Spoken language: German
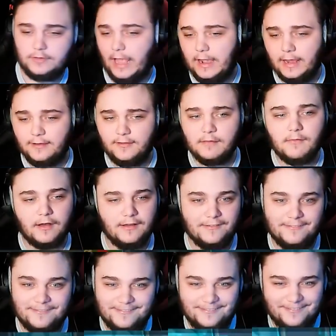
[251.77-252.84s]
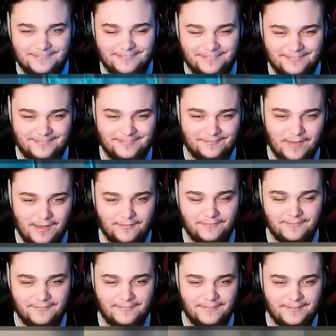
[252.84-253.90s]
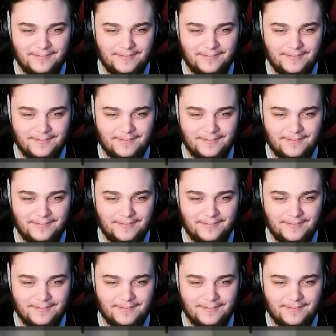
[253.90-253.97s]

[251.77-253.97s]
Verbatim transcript: Gar kein Thema. Mach doch. Bin Mach. schon dabei.